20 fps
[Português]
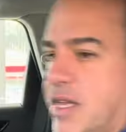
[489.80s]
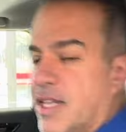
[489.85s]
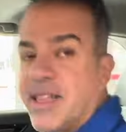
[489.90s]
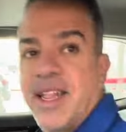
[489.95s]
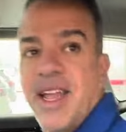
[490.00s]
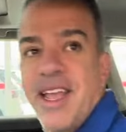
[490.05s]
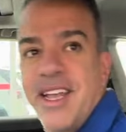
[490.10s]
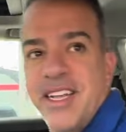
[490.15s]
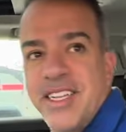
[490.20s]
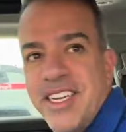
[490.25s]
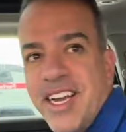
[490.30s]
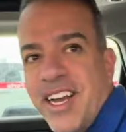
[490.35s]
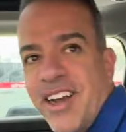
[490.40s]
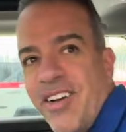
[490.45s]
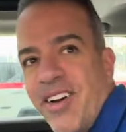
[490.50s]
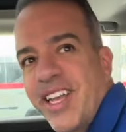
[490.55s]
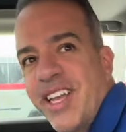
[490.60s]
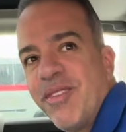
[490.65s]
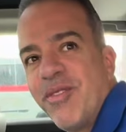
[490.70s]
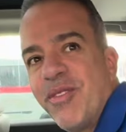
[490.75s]
é, tem, Tiagão.
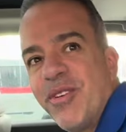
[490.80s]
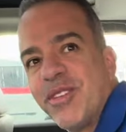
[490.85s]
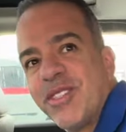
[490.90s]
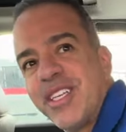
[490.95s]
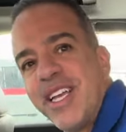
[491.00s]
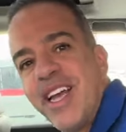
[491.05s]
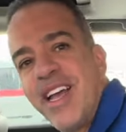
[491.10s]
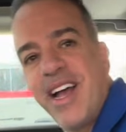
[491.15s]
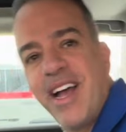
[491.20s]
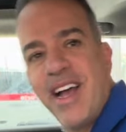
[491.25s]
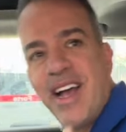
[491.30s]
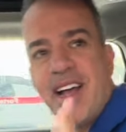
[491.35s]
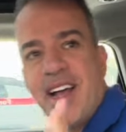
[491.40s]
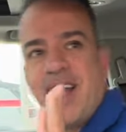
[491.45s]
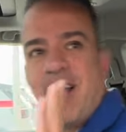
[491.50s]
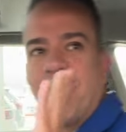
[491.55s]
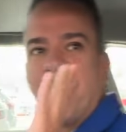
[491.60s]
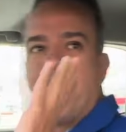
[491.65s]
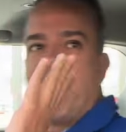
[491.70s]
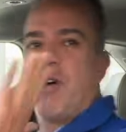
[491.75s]
Aqui você
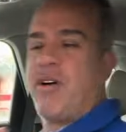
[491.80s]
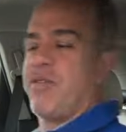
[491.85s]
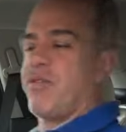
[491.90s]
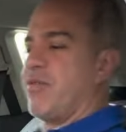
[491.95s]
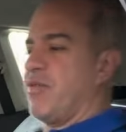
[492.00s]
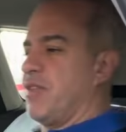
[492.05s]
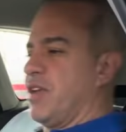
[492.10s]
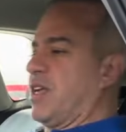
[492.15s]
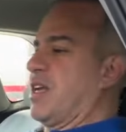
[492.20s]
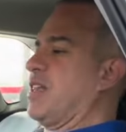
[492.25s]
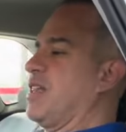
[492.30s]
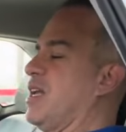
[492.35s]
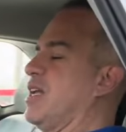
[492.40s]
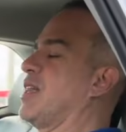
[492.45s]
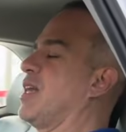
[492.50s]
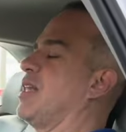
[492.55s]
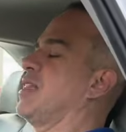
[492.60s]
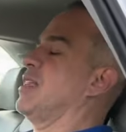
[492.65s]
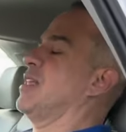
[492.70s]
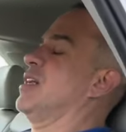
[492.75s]
ó, fica
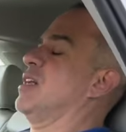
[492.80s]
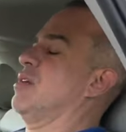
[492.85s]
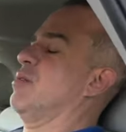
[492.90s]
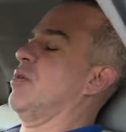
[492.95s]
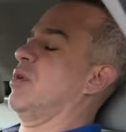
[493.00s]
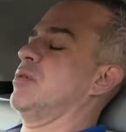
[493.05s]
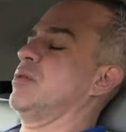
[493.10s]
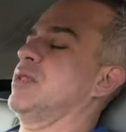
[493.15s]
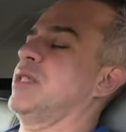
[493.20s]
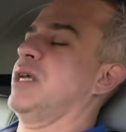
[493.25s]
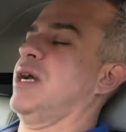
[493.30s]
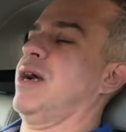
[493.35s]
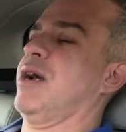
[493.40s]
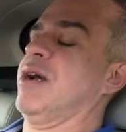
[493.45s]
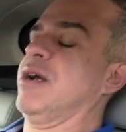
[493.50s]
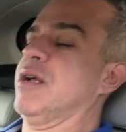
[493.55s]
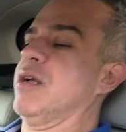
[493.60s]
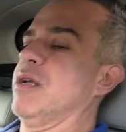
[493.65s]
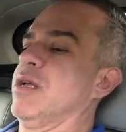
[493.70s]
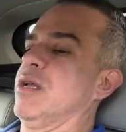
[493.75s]
deitadão. Ah, ó, tá. A
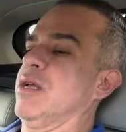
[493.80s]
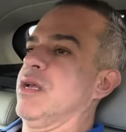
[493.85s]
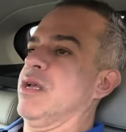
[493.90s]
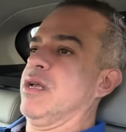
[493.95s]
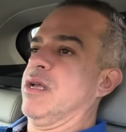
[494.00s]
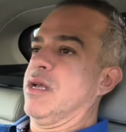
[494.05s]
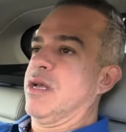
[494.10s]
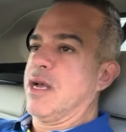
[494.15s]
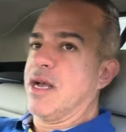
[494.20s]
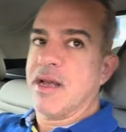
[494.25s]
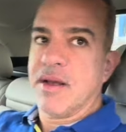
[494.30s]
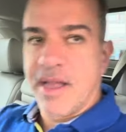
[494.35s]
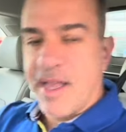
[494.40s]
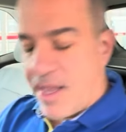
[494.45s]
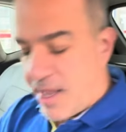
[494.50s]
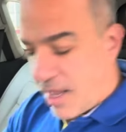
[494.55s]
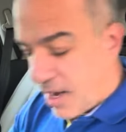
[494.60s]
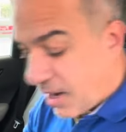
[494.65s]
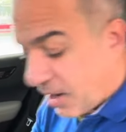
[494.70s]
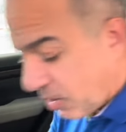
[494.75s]
Julinha viajou assim? É,
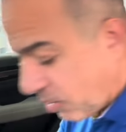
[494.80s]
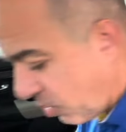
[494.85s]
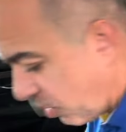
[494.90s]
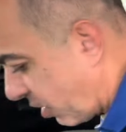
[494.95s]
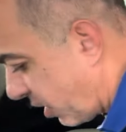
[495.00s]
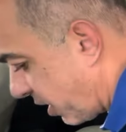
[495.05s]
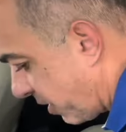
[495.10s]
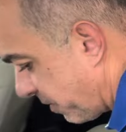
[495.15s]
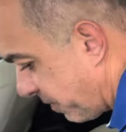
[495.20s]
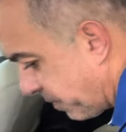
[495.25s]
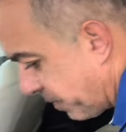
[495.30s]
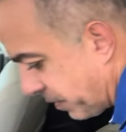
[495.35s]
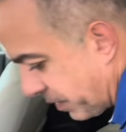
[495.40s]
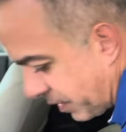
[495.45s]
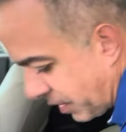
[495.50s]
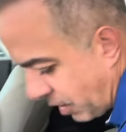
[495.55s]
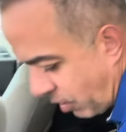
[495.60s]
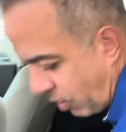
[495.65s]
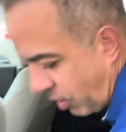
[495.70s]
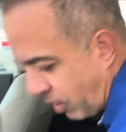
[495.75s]
ela agora.
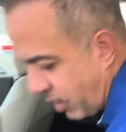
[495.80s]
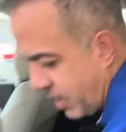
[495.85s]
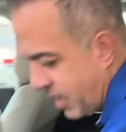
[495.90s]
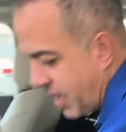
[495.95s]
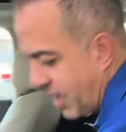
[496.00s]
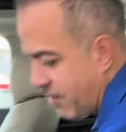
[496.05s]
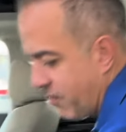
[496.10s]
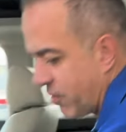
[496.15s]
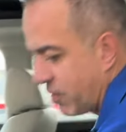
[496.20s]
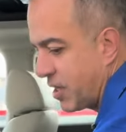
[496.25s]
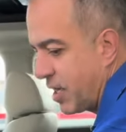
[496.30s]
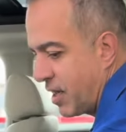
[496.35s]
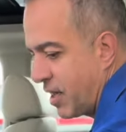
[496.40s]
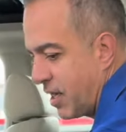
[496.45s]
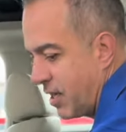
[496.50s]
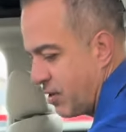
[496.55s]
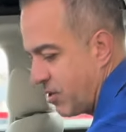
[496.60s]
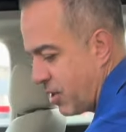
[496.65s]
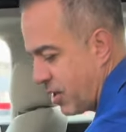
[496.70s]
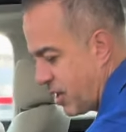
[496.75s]
É... Ó, e aí você tem
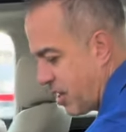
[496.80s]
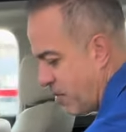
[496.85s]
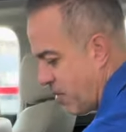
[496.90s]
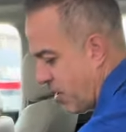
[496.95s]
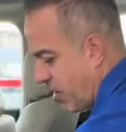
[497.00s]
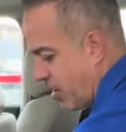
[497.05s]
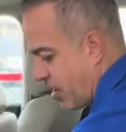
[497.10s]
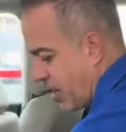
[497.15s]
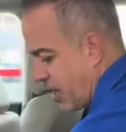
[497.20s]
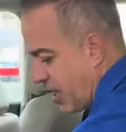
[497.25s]
isso aqui também, ó, que